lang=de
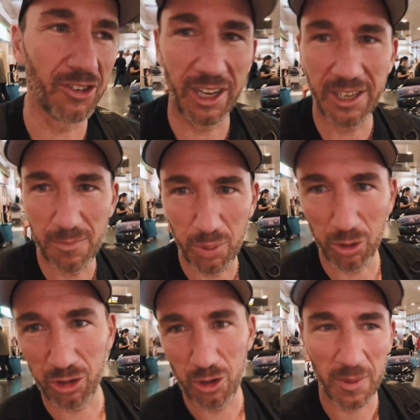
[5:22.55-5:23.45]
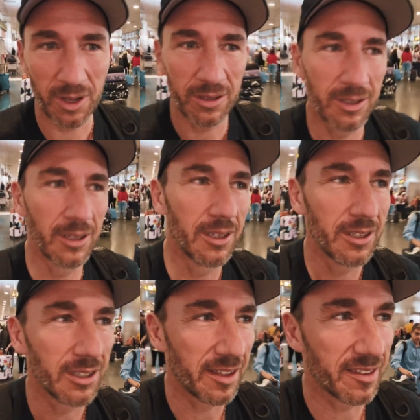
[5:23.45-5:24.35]
kenne die Busnummer.
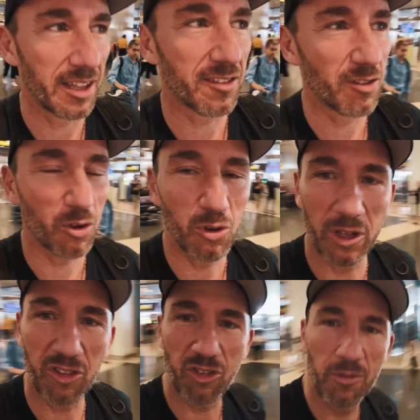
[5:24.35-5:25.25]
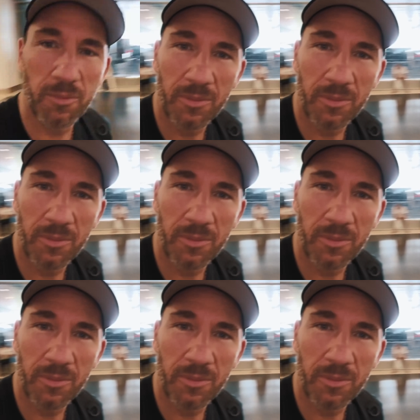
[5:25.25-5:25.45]
Jetzt geht es noch kurz zum